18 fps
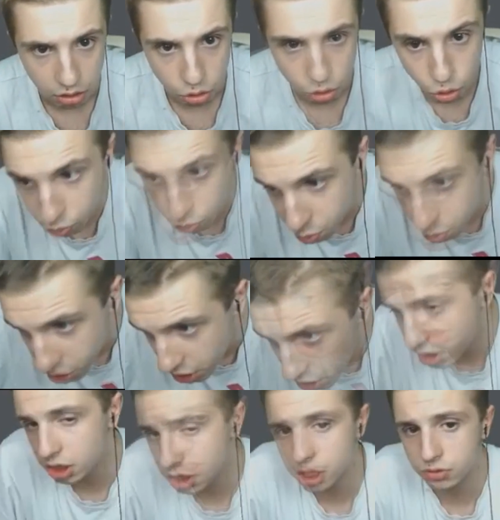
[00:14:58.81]
Ну, если это... ты не,
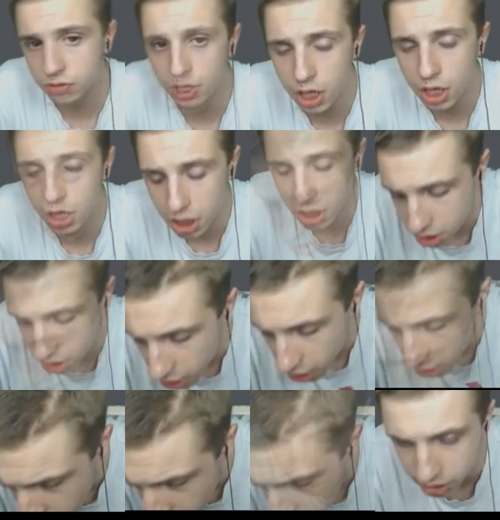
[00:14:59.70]
Валер, если ты даже не знаешь, Но
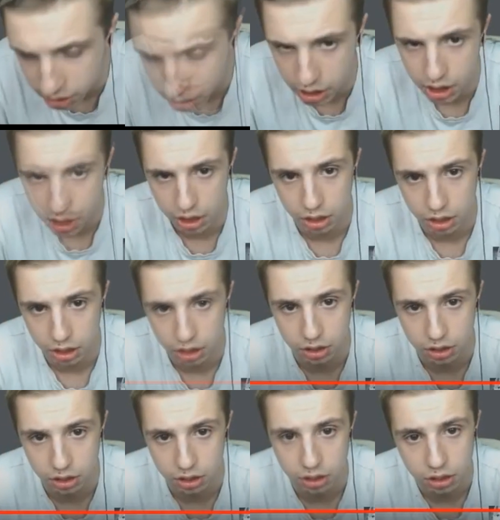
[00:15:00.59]
ну, как это доехать. не
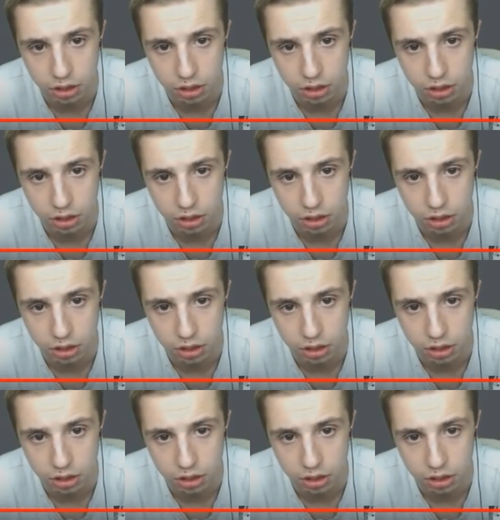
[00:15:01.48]
повод.